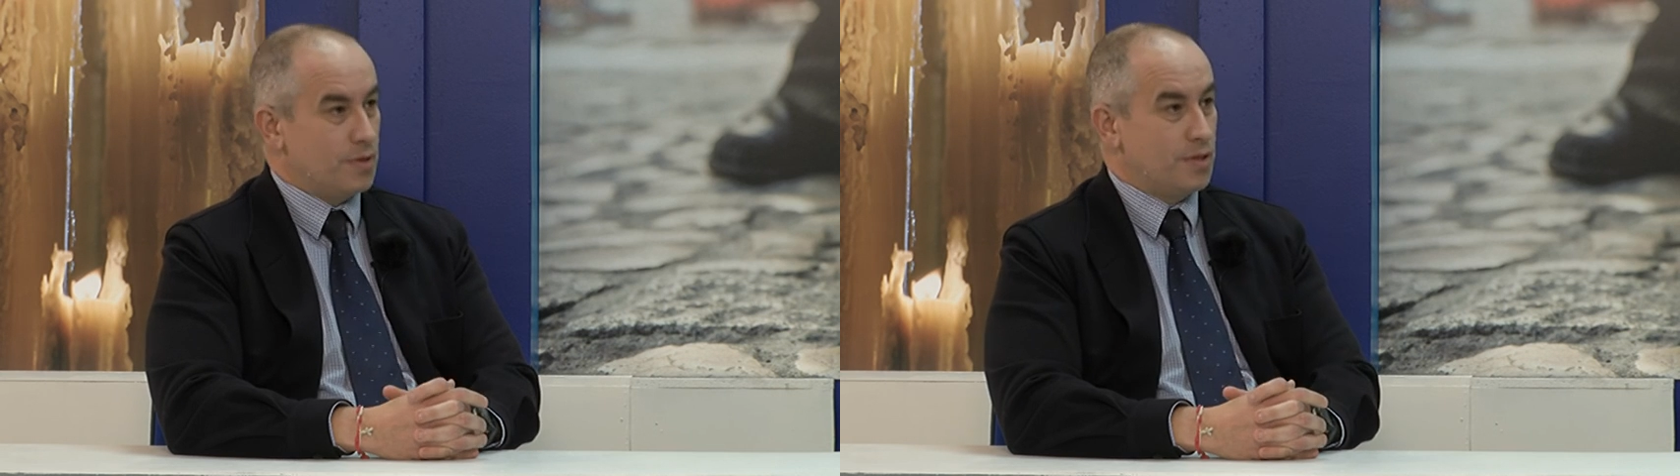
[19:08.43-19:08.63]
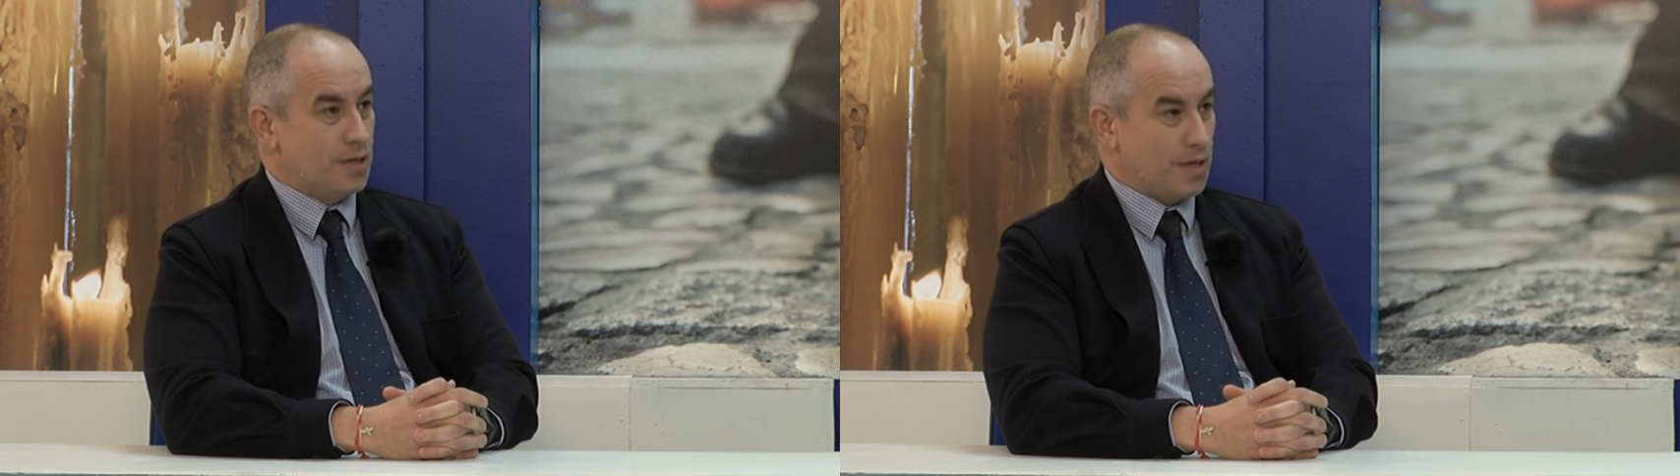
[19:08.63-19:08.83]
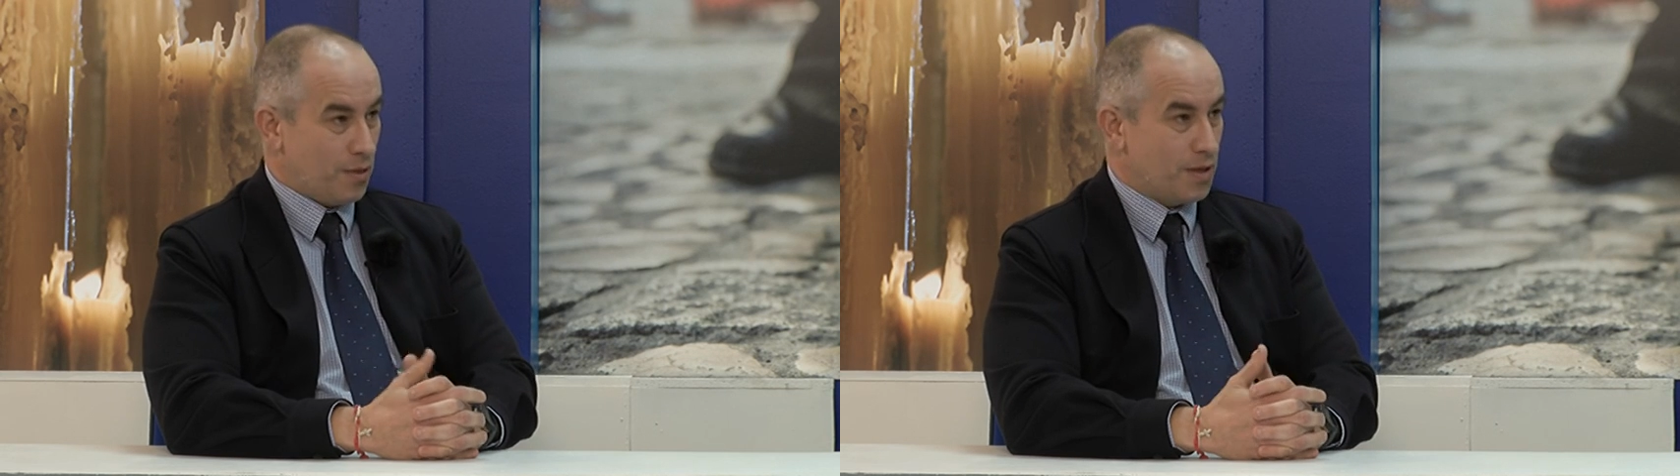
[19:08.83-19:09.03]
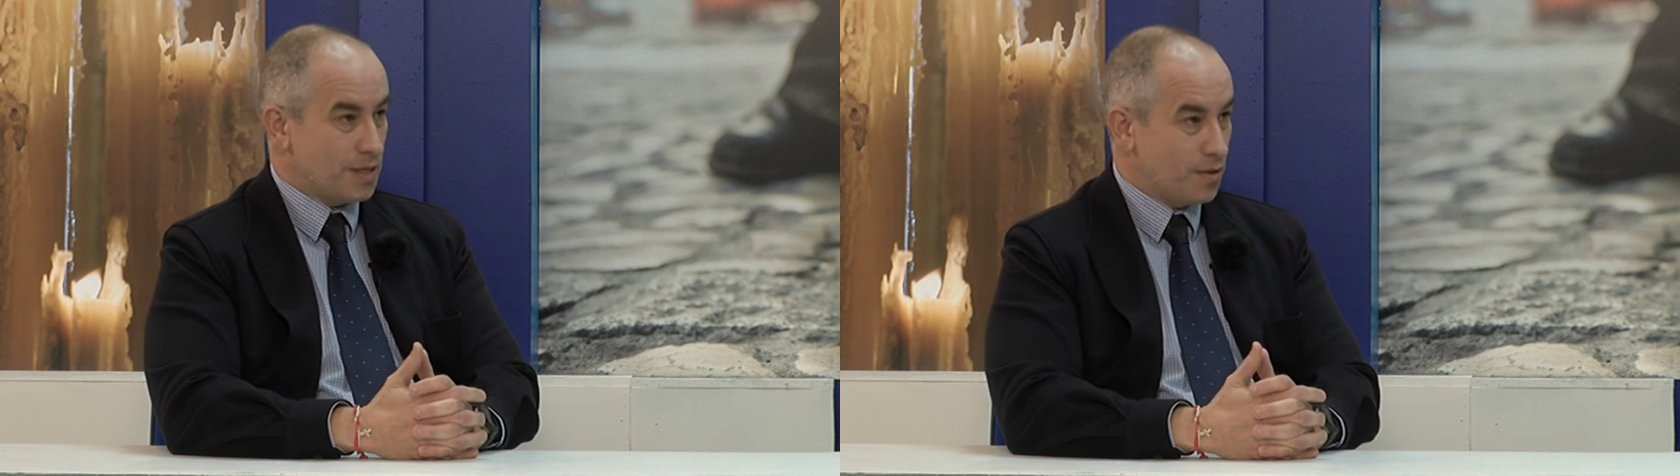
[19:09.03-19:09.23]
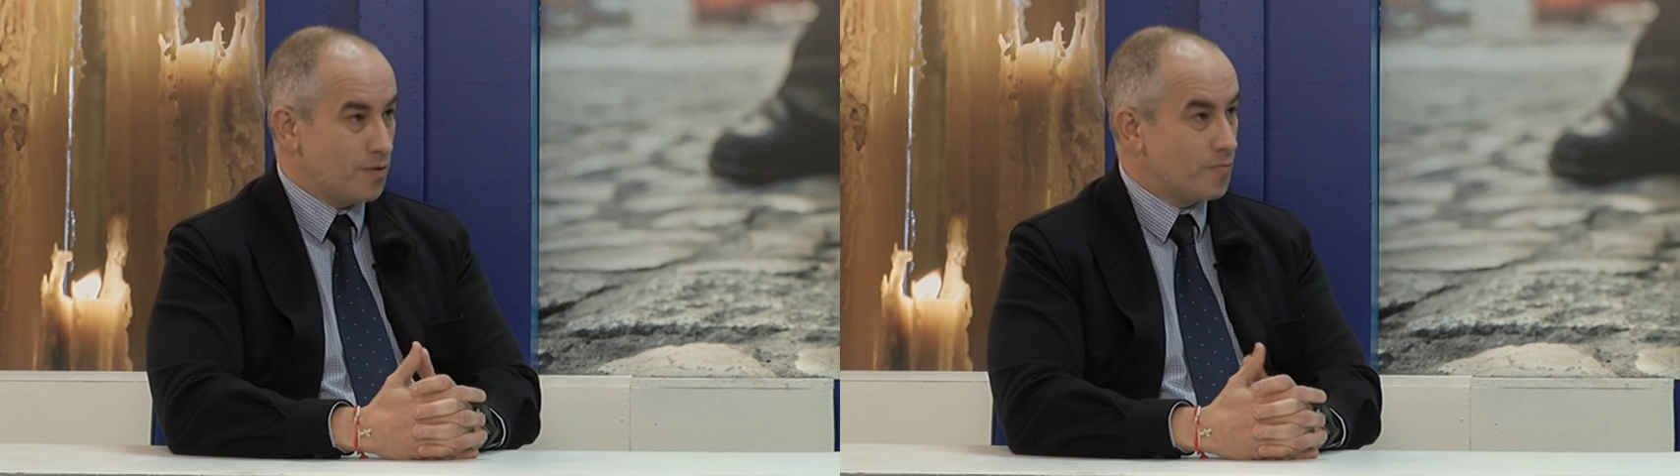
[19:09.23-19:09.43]

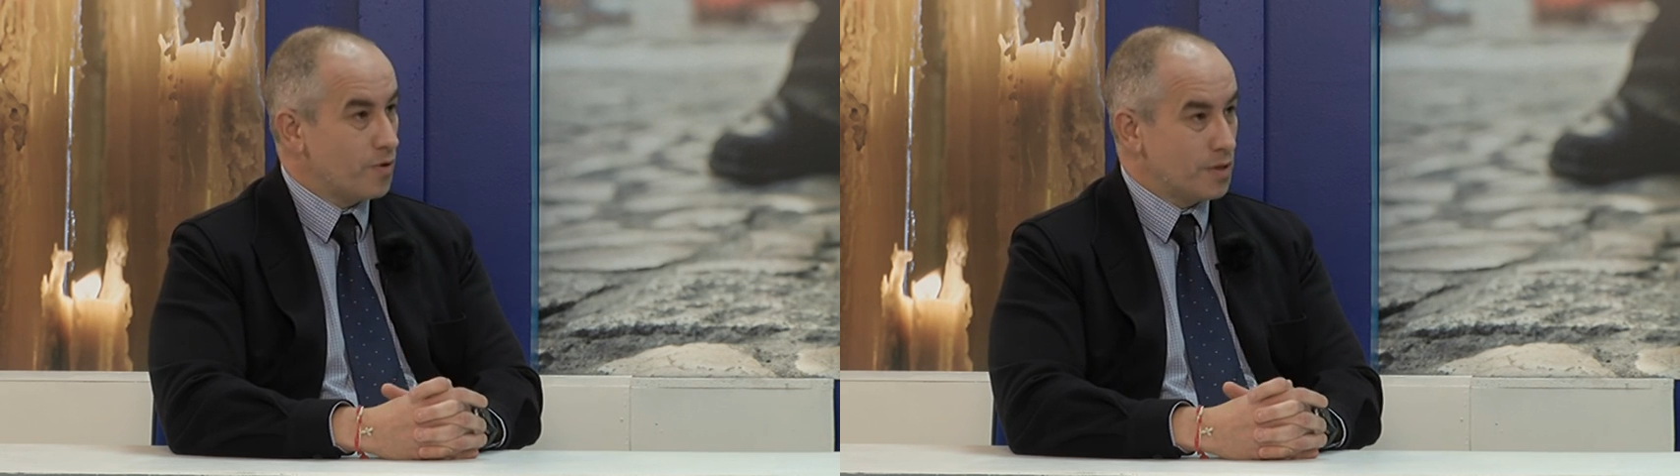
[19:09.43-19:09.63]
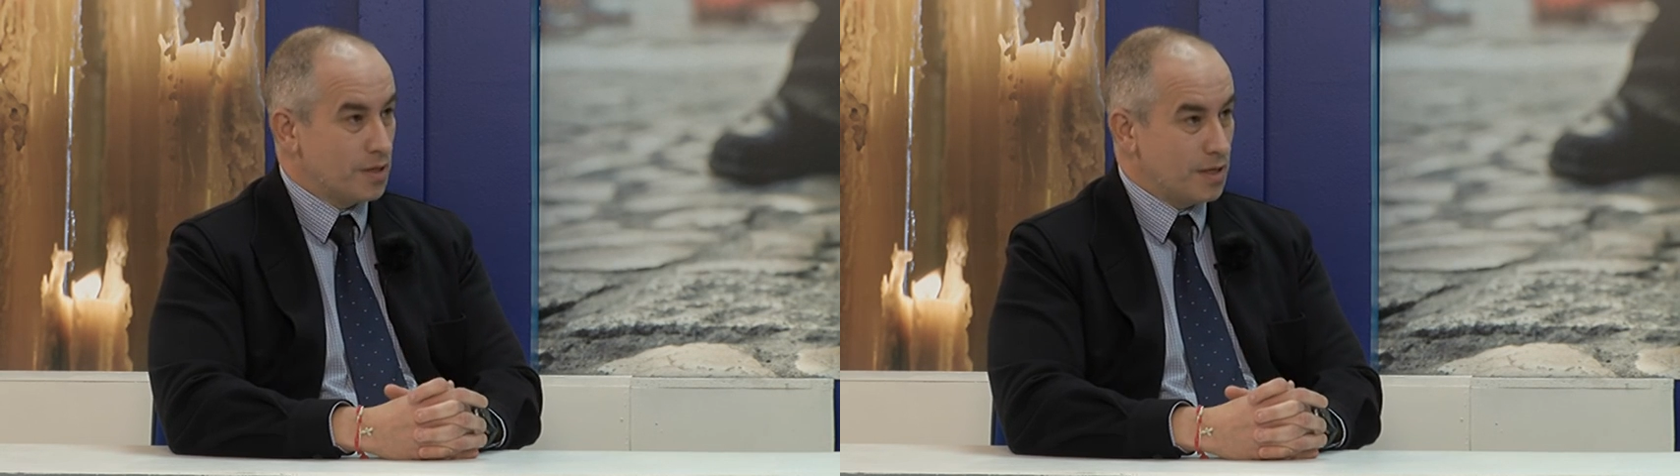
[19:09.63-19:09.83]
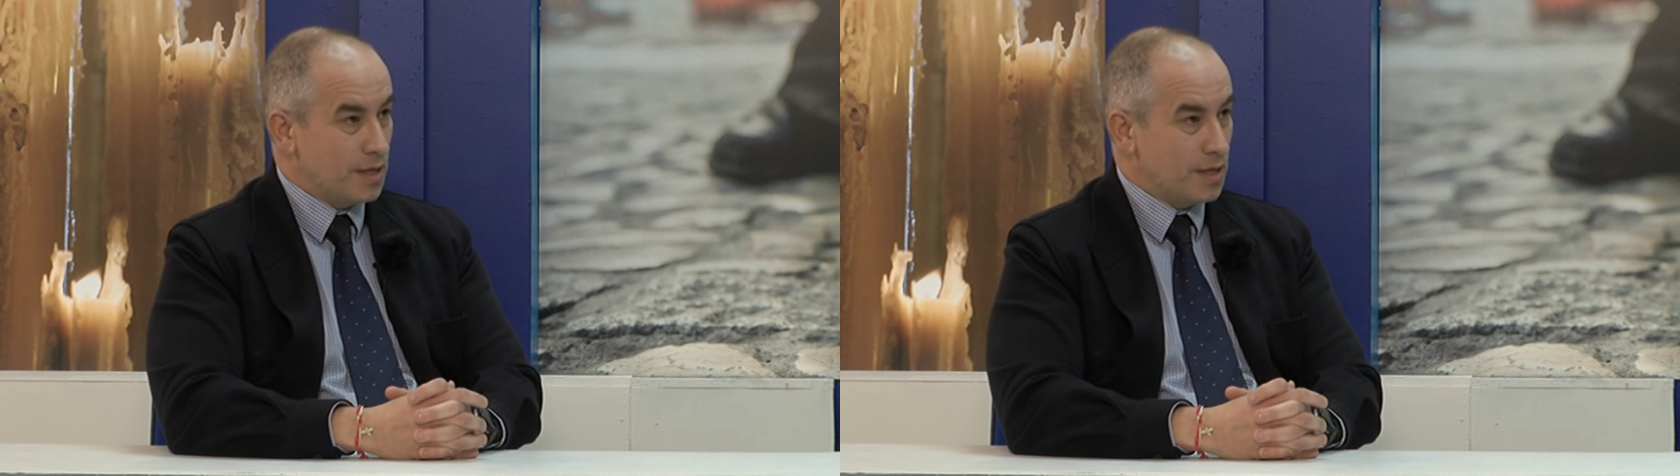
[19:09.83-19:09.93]
gracias a Dios, pues